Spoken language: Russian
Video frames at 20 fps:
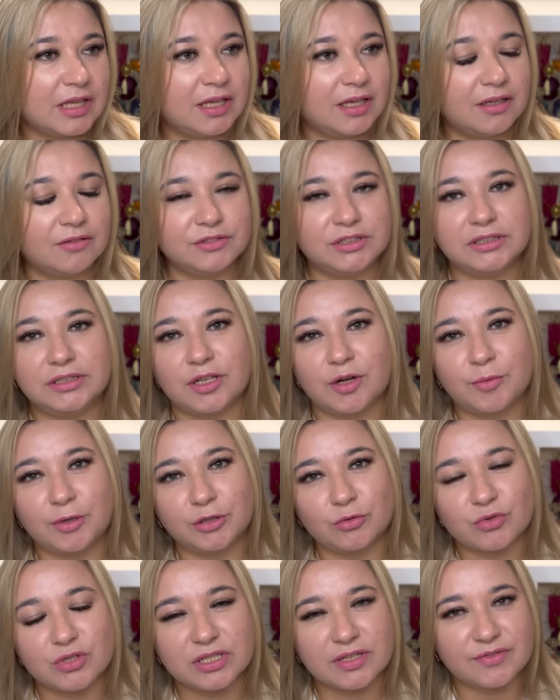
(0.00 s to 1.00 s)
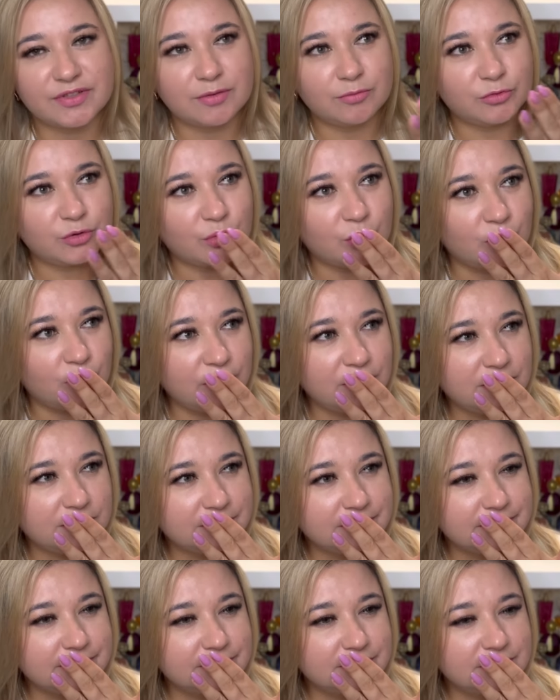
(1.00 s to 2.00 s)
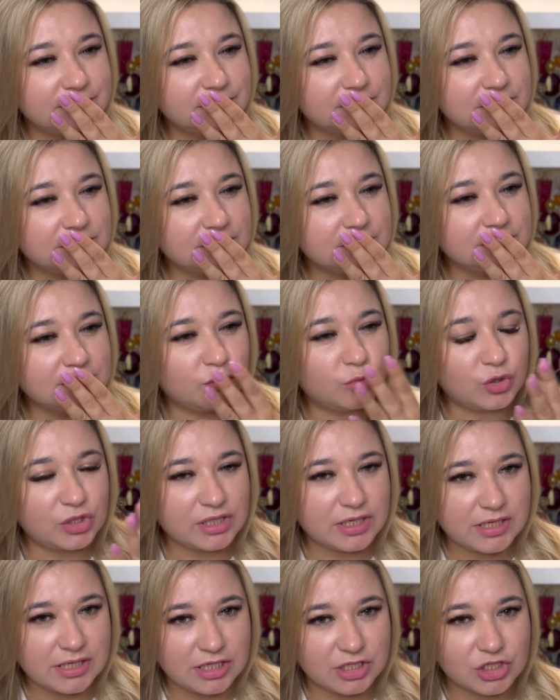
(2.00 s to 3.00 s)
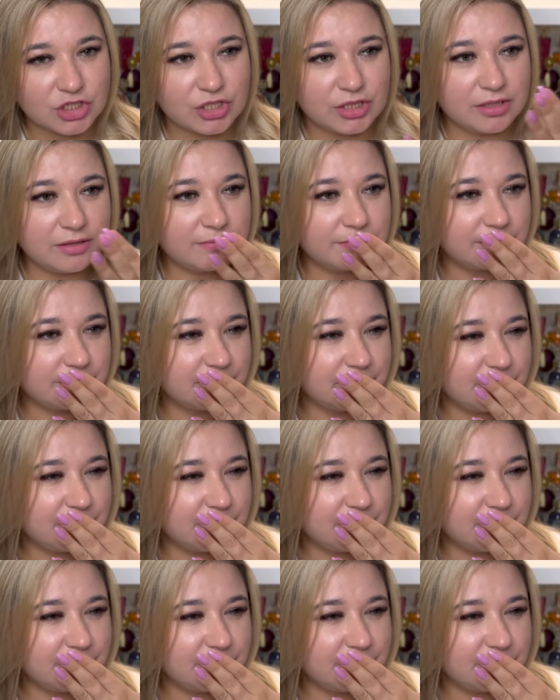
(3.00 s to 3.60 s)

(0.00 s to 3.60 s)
Вот этот аромат уже совсем другой, более нежный.